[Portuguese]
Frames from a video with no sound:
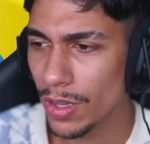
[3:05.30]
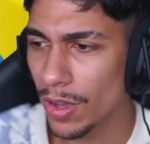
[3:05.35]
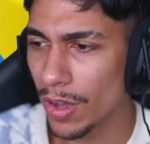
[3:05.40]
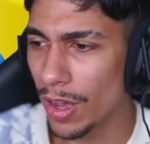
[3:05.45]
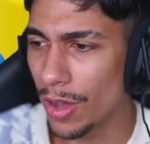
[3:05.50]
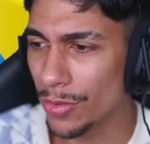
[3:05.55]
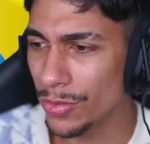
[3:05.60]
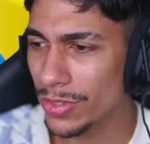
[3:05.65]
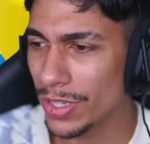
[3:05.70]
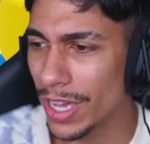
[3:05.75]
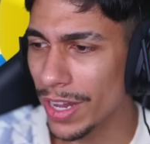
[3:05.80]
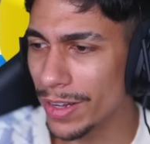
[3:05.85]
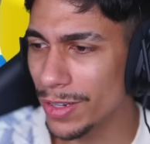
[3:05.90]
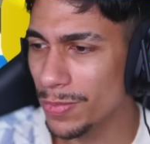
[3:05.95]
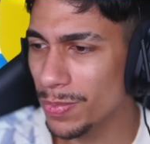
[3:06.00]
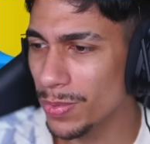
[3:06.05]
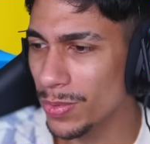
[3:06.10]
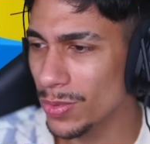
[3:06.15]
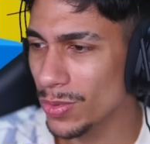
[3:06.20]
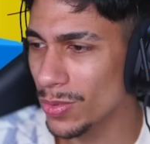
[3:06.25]
Ó, os caras,
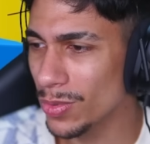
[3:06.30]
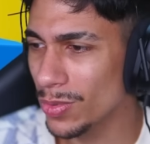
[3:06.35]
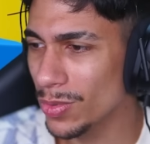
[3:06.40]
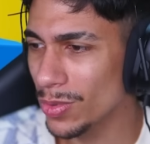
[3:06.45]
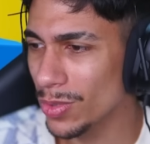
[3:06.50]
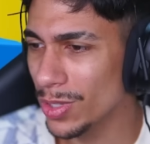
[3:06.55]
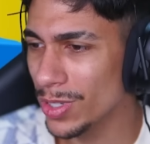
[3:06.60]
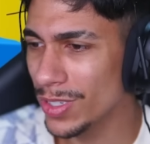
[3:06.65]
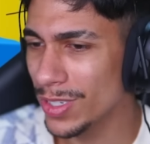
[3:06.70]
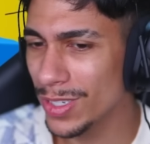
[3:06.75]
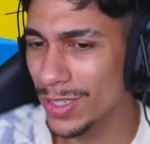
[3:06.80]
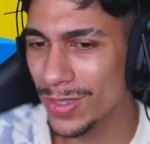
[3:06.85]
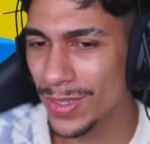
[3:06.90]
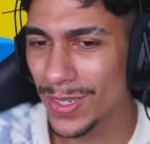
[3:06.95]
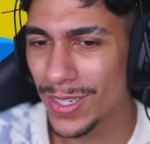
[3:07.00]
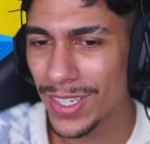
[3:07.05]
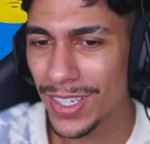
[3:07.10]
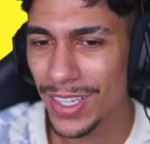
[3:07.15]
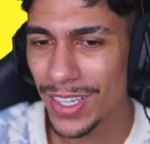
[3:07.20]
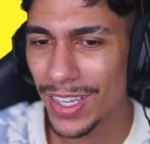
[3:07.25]
tipo, tudo com dois
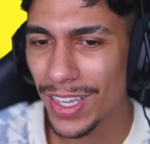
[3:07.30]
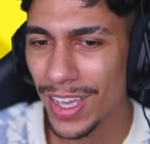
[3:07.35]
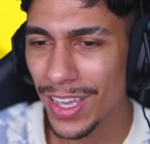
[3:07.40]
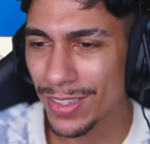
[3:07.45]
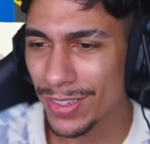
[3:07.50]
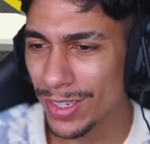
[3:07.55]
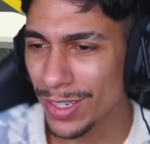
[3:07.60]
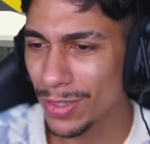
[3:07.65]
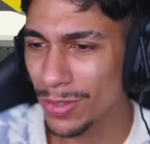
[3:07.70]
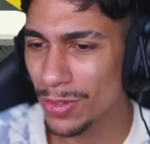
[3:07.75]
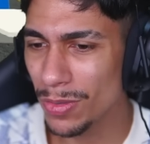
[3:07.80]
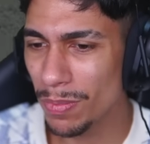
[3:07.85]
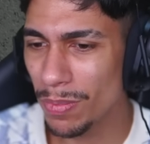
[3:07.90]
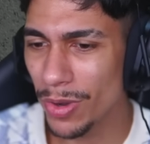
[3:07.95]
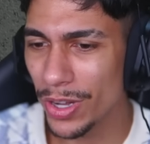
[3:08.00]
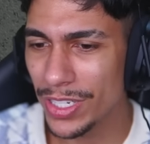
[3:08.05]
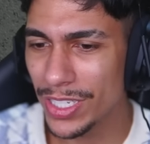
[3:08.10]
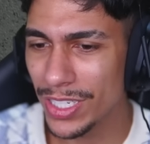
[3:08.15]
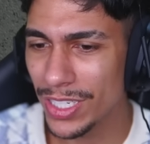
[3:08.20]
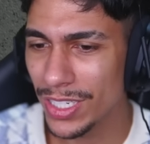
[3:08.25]
riscos. Essa aqui é tudo
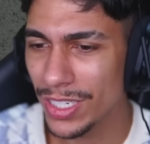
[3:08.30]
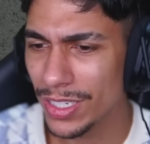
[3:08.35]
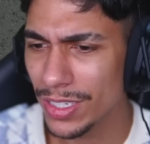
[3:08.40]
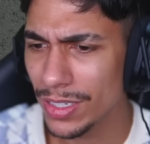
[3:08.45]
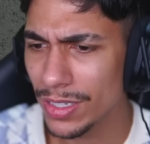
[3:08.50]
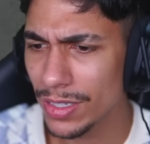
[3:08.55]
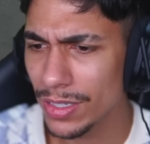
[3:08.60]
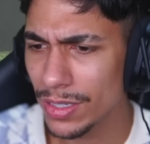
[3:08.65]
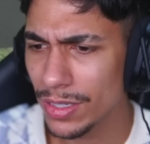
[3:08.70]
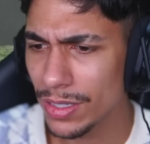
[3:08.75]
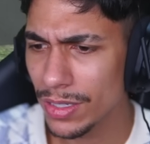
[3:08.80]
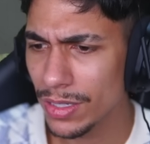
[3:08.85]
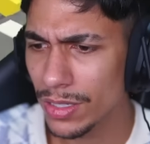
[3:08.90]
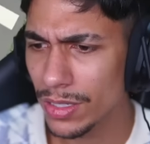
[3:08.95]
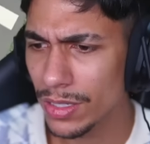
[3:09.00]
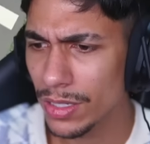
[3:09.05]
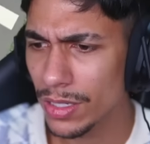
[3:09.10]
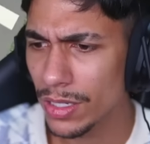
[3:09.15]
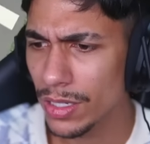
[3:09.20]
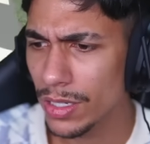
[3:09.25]
bot.
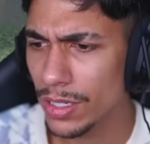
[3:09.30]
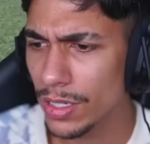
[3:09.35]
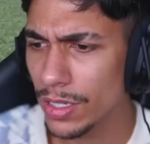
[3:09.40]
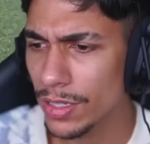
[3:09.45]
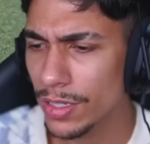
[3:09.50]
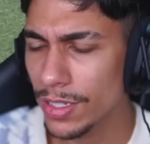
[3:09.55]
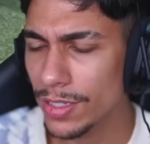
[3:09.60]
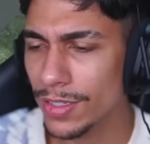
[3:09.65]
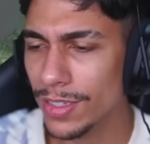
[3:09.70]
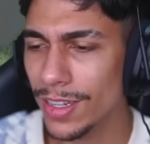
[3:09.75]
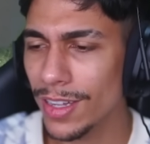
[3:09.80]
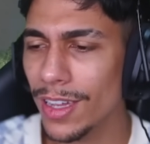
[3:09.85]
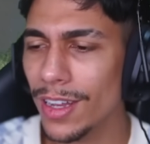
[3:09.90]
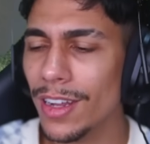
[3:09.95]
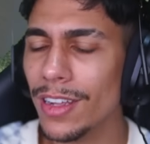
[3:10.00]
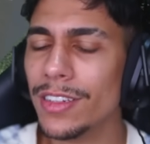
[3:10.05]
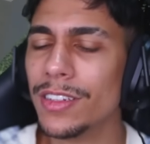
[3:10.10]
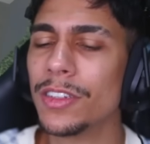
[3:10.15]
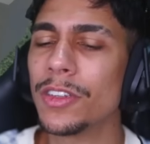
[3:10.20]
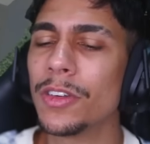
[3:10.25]
Tá de
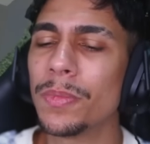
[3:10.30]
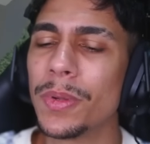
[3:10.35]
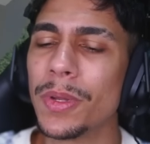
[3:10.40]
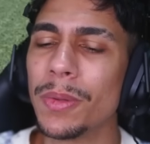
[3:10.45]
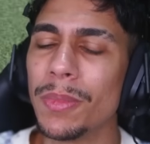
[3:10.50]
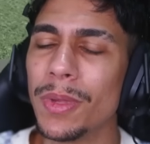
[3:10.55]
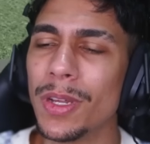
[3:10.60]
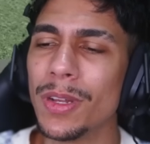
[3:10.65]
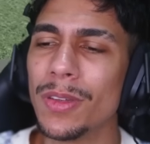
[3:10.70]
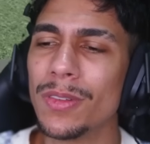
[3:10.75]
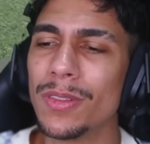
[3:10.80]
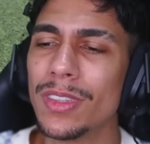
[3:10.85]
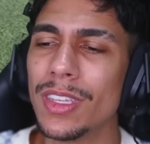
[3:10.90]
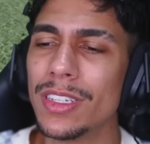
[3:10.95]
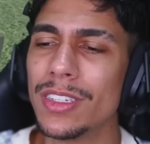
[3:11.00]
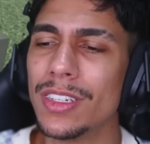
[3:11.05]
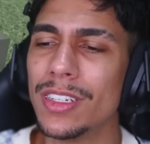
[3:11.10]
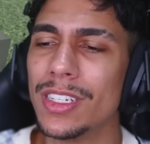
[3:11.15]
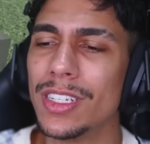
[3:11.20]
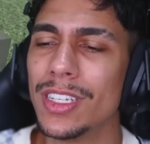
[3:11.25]
sacanagem que o primeiro é um
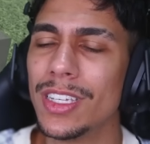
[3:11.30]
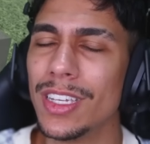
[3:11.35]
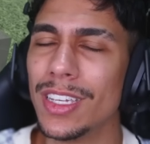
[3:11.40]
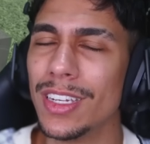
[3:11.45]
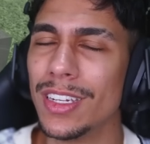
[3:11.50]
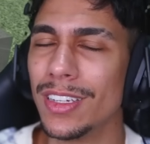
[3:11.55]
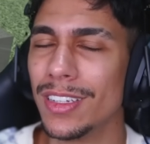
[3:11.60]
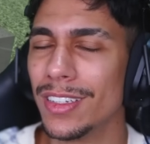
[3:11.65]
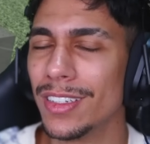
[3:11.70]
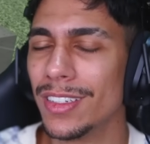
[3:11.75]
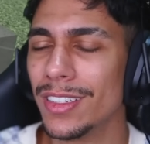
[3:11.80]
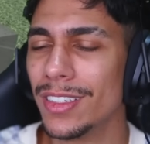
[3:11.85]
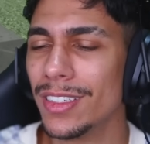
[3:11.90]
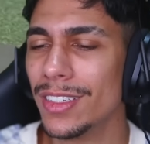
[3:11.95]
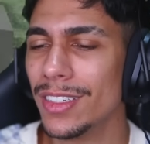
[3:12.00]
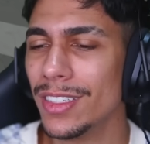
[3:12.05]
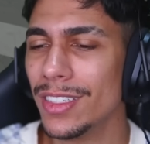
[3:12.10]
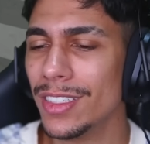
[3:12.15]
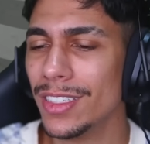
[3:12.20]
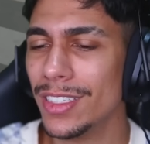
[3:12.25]
teste de queira. Né?
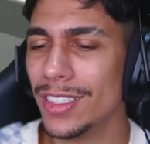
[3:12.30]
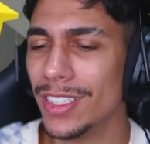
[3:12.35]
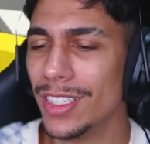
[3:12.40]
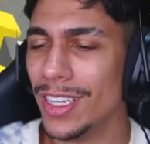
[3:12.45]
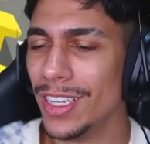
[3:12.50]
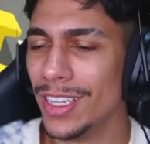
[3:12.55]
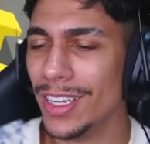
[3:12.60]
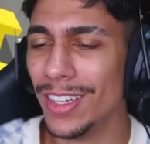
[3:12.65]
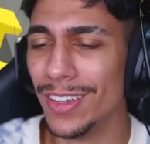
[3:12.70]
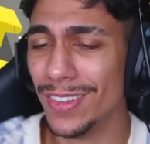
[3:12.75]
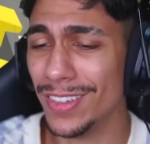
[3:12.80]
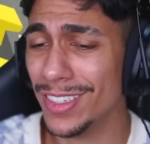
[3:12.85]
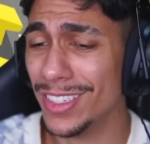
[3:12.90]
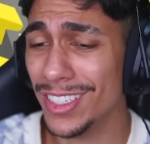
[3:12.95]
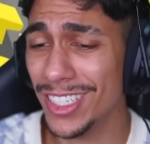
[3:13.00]
De que não, né? de